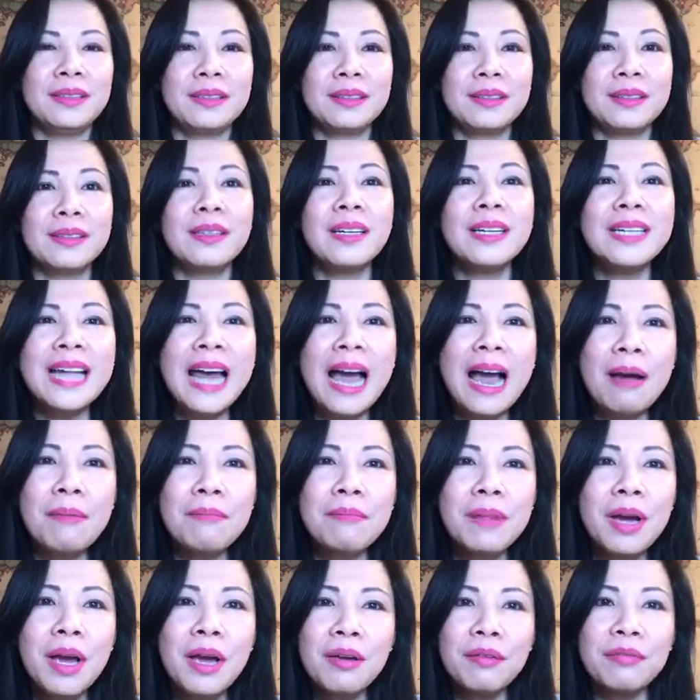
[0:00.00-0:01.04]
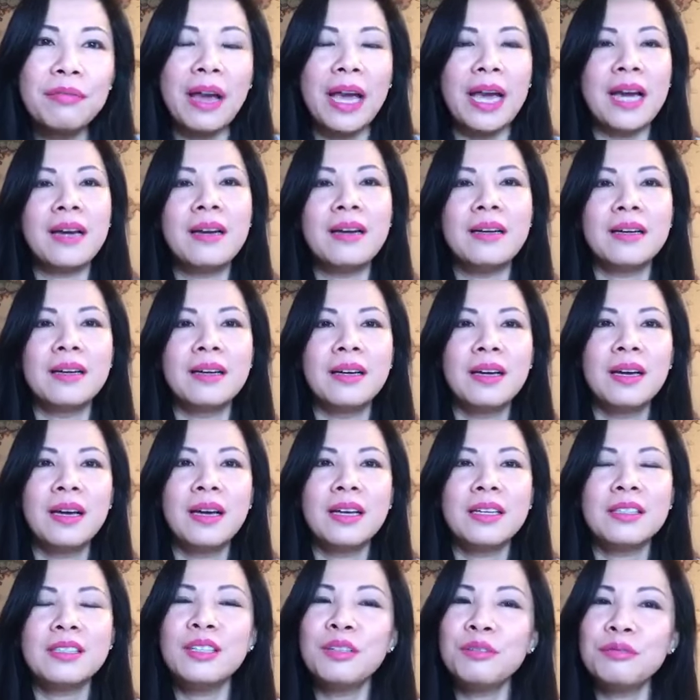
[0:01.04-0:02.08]
nó đam mê vẽ
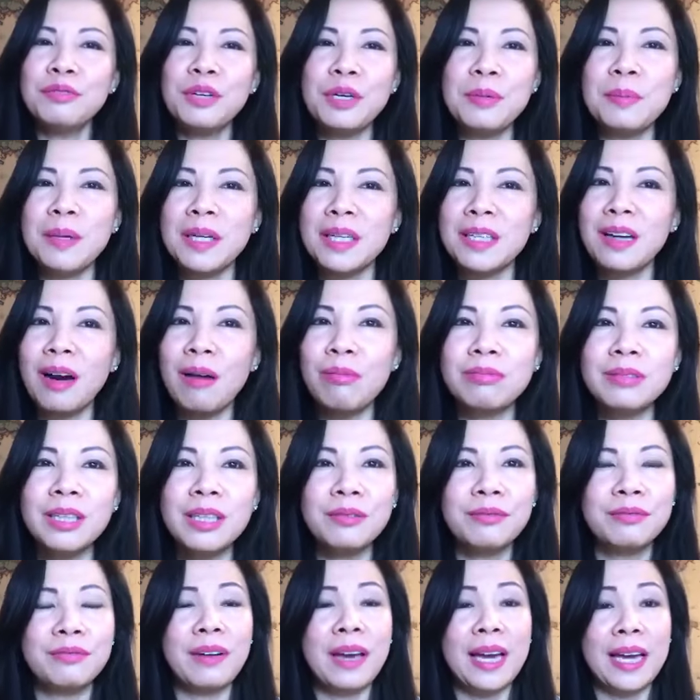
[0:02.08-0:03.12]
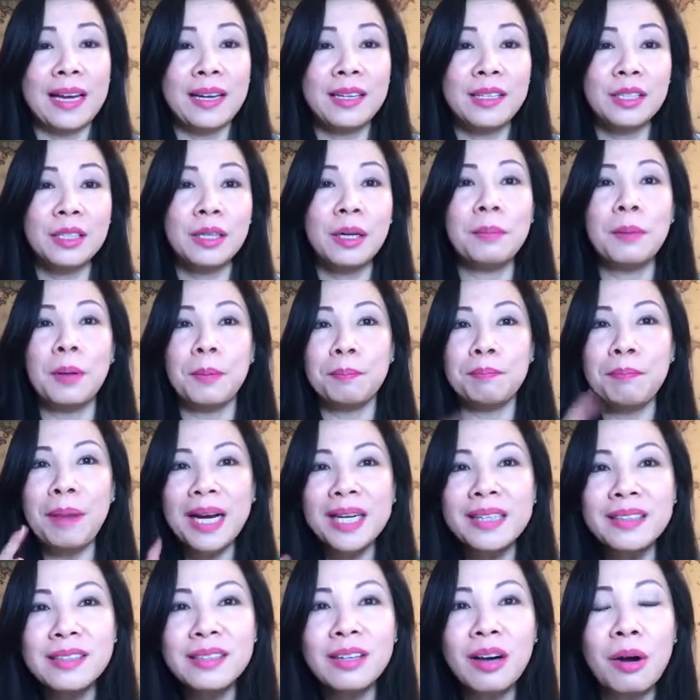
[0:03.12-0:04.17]
nhưng vì mình không thích vẽ cho nên mình bắt
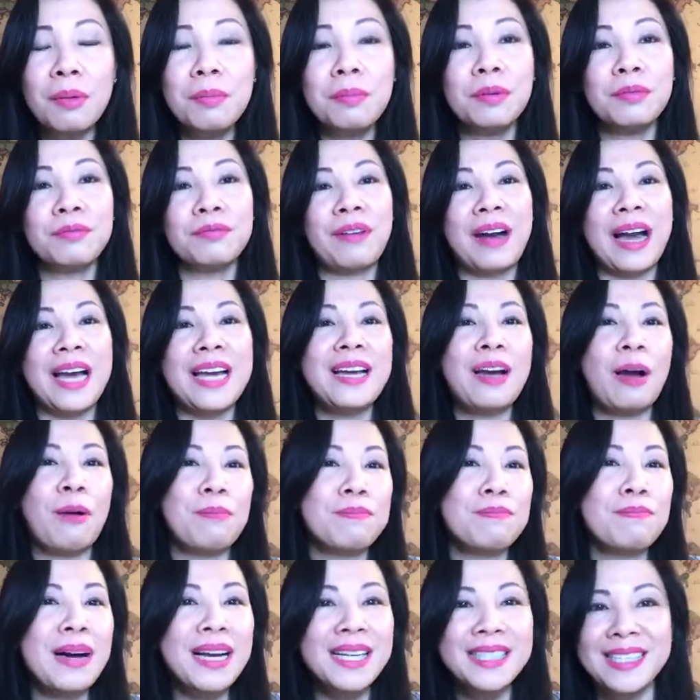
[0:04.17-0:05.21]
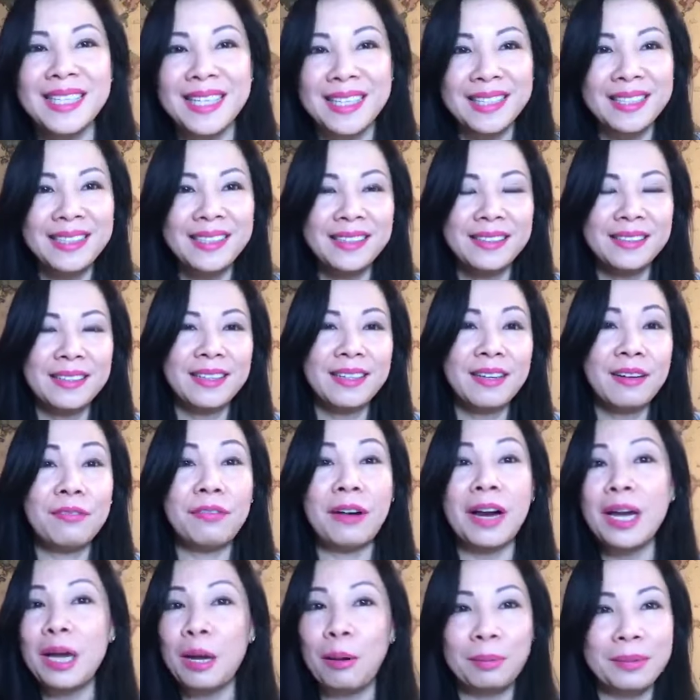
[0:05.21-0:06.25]
đứa con mình phải học bác sĩ
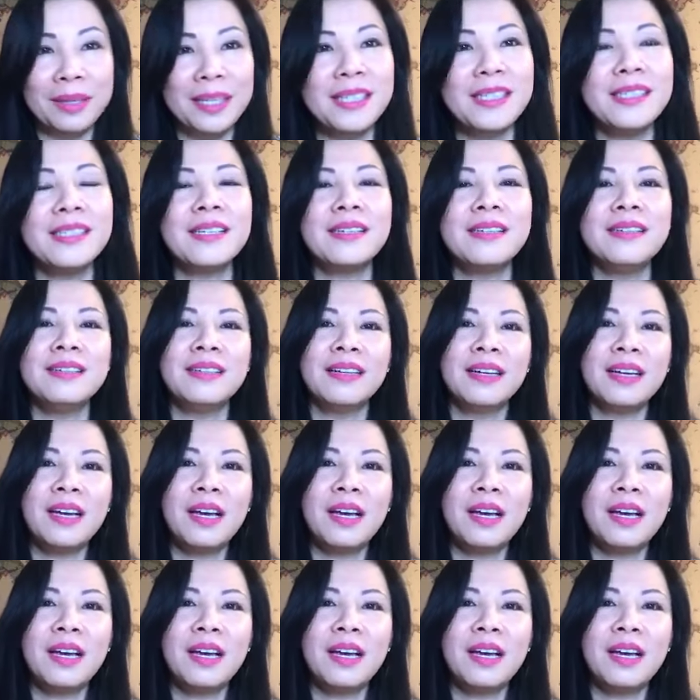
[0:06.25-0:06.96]
phải học kỹ sư